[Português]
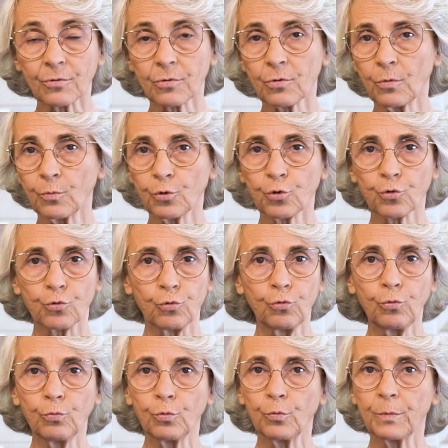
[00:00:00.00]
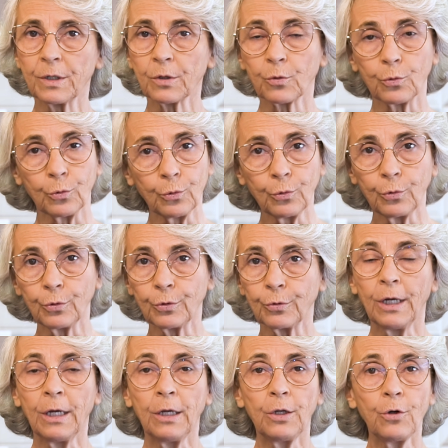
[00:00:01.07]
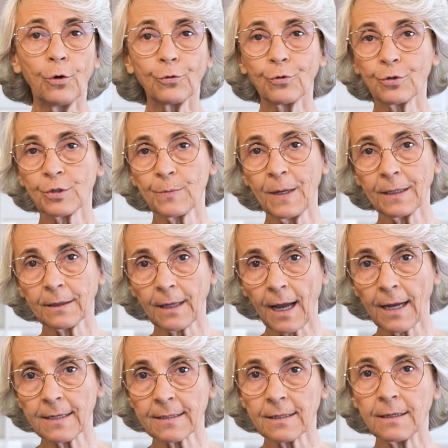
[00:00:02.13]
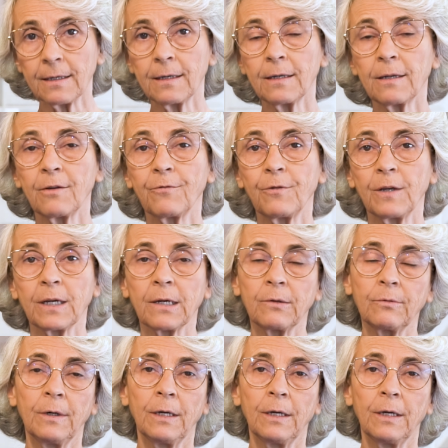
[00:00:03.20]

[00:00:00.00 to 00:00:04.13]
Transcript: como chumbo, mercúrio e outros metais aí que ficam